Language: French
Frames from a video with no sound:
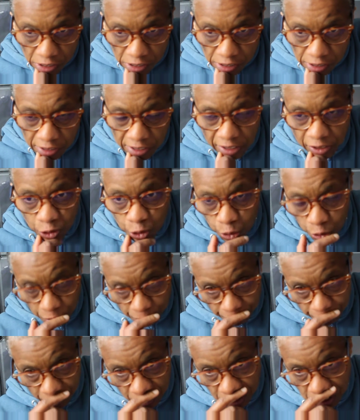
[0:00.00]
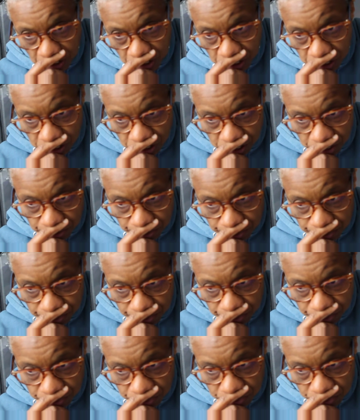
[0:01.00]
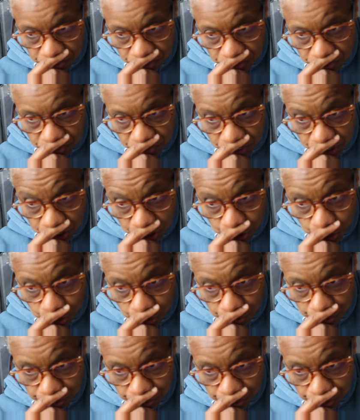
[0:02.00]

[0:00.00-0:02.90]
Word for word: C'est que... Euh, c'est que...